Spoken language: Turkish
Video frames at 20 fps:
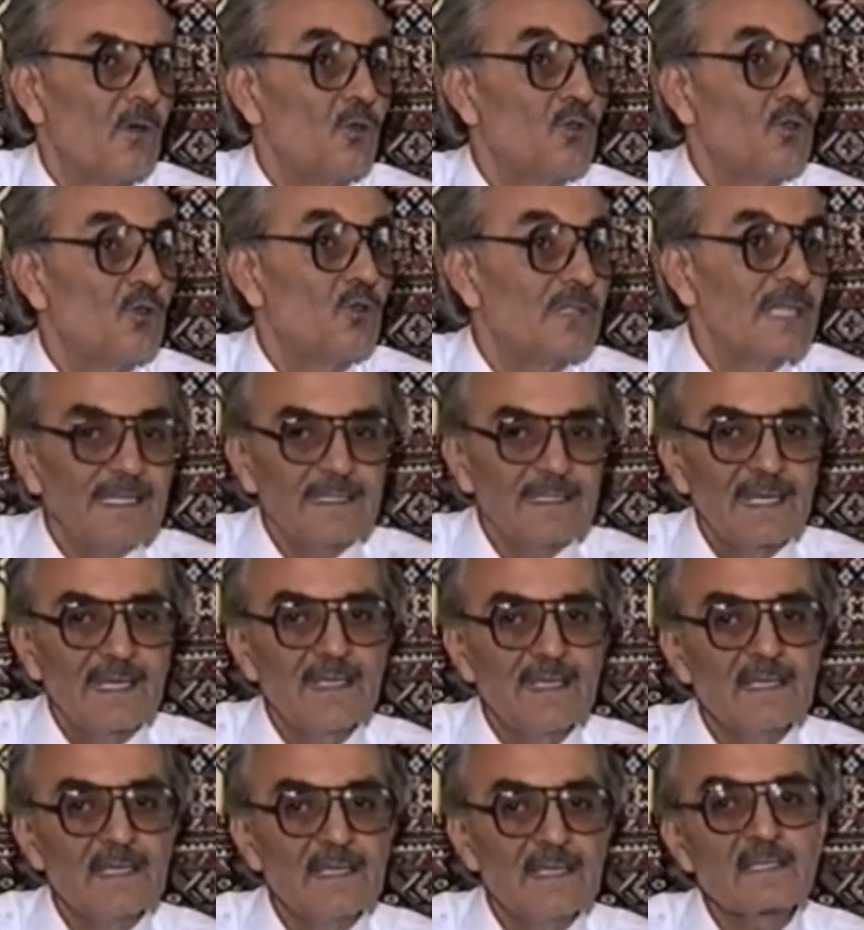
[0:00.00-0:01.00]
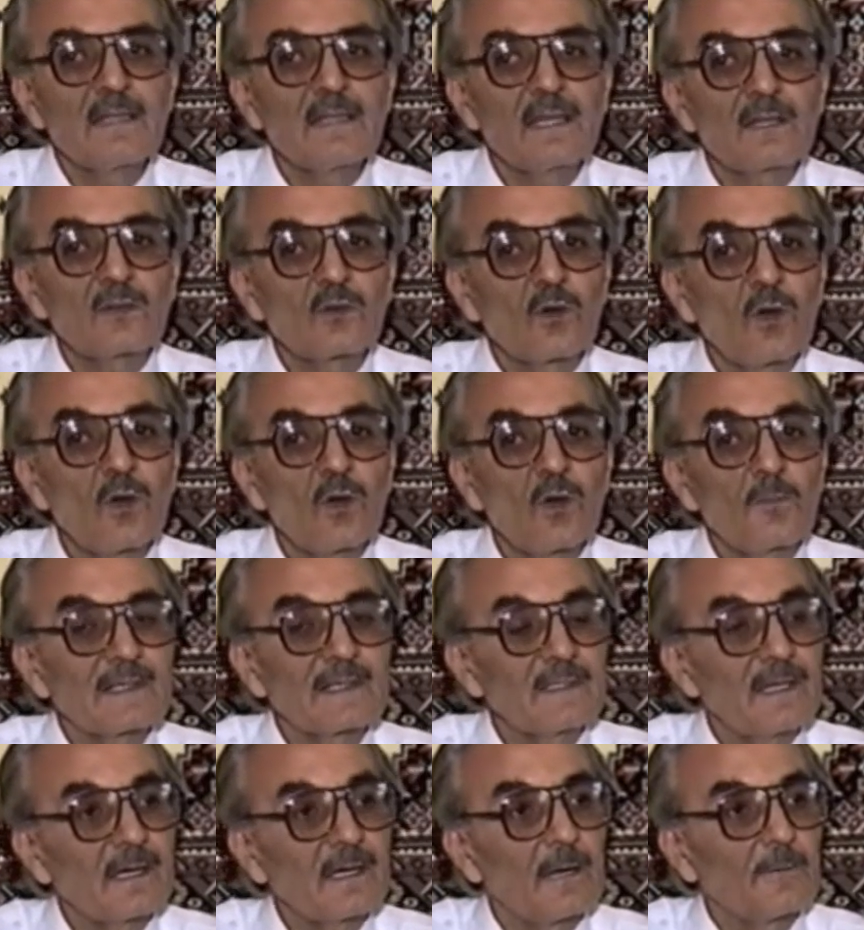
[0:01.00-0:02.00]
Üstelik de insanları
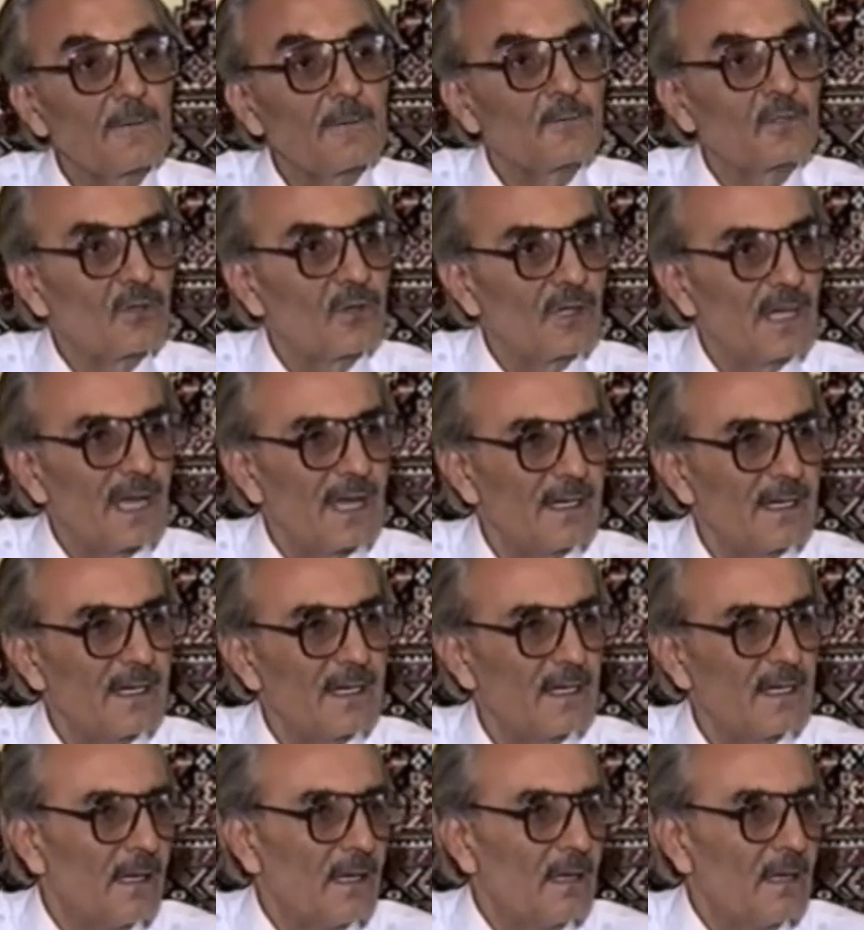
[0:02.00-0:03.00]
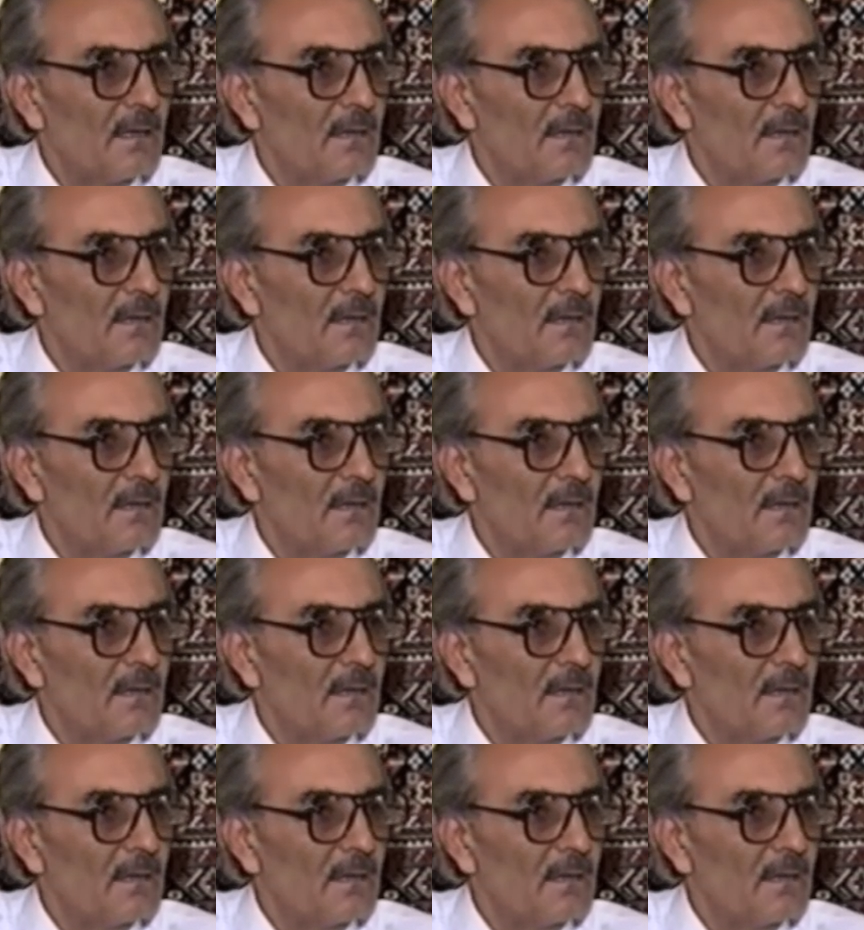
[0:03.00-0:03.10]
komplekse kaptırıyor. Yani